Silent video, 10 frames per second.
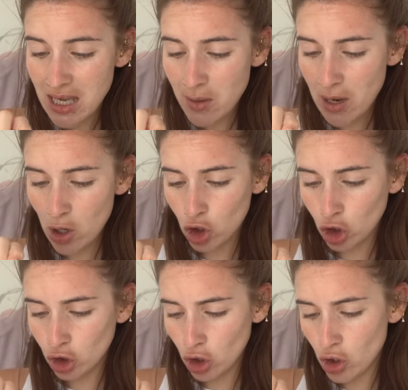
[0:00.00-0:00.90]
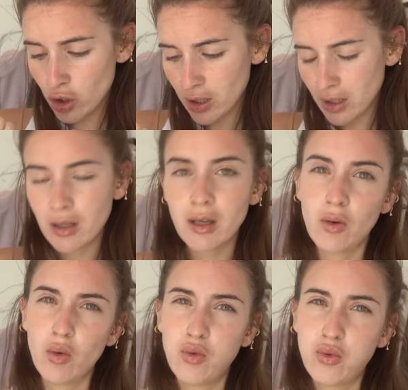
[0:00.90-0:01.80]
y melocotón.
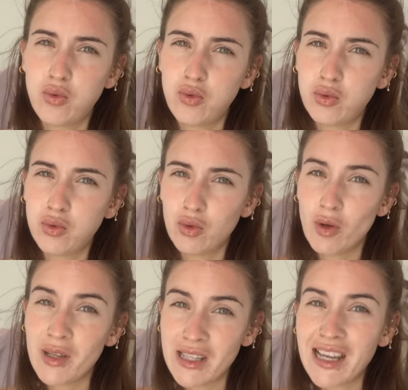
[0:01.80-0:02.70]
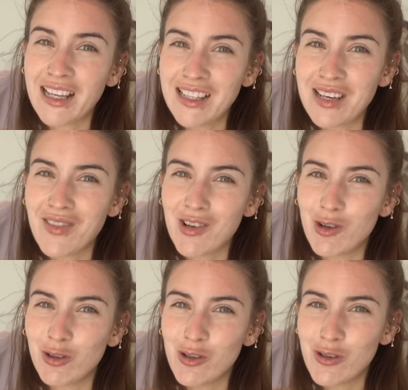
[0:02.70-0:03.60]
Uf, hombre, tenía que tener
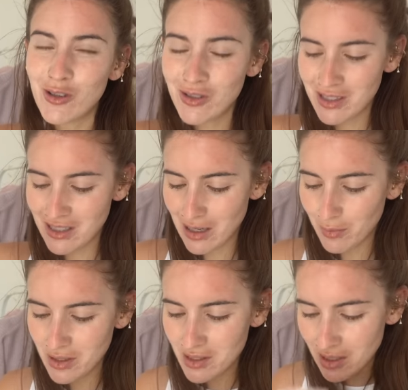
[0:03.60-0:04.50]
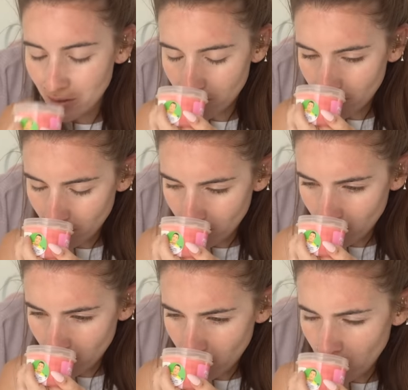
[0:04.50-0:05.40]
melocotón, ¿no? Si es la Peachy
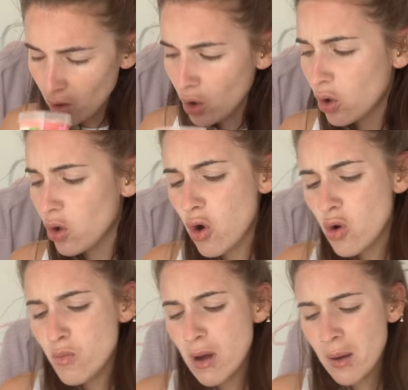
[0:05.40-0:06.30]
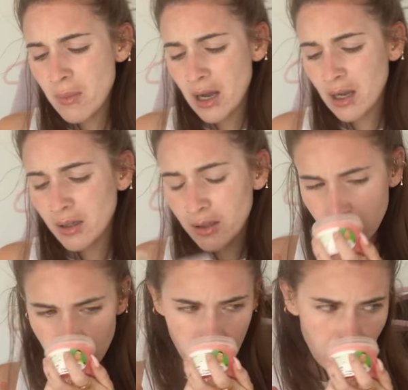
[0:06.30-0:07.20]
Oh, mamá.
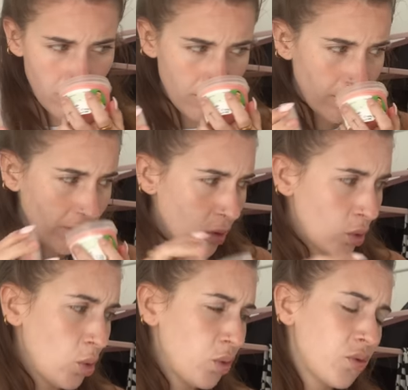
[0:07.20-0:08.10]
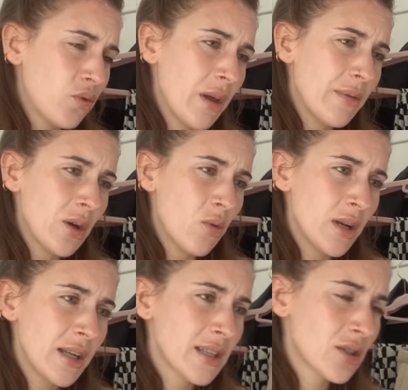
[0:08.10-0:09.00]
Uf, qué bien huele